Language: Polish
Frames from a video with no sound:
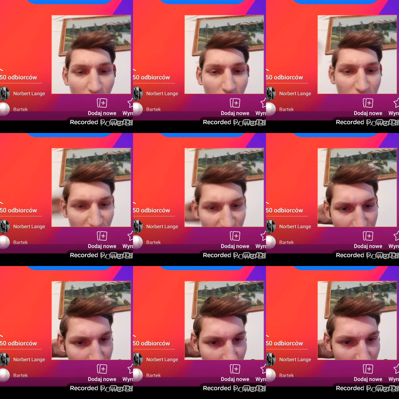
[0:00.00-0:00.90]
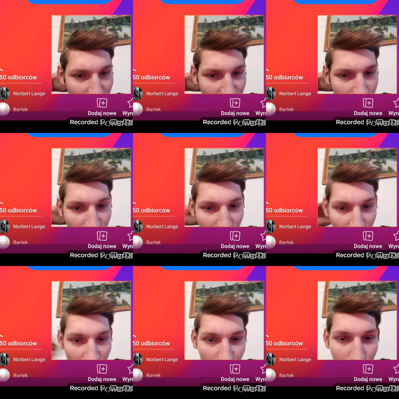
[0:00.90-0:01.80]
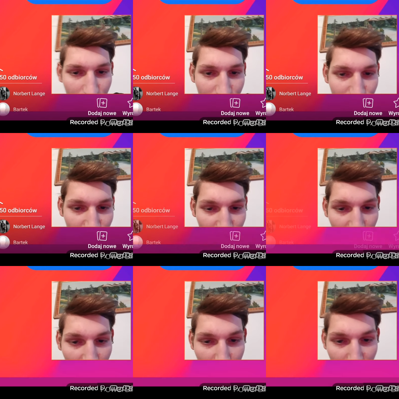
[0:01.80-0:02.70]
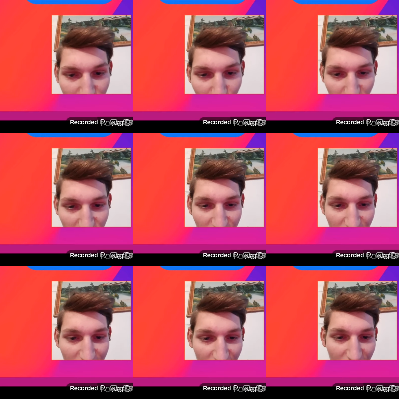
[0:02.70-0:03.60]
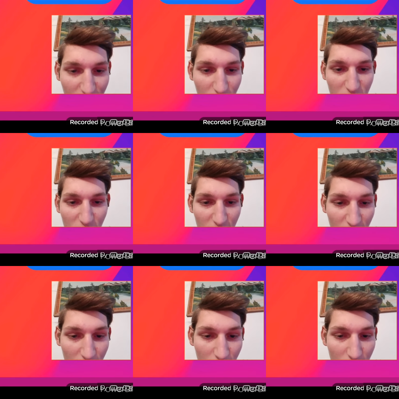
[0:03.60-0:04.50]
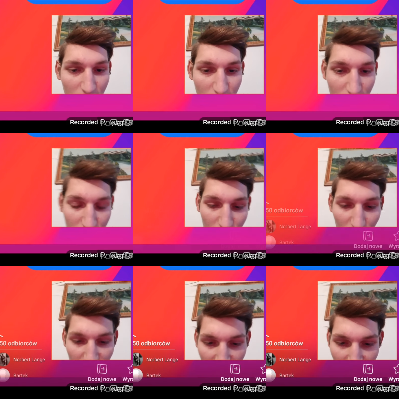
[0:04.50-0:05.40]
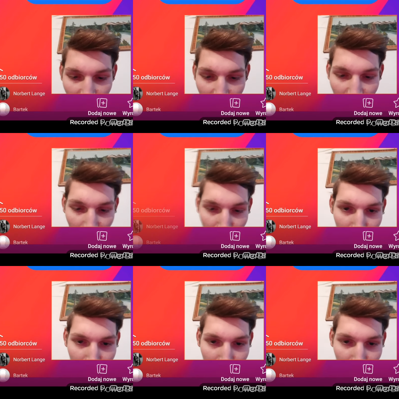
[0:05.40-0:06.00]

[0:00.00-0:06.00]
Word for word: Czy jestem w związku z dziewczyną? 5% hmm, na tak, to czyli... Ciekawe kto to dał.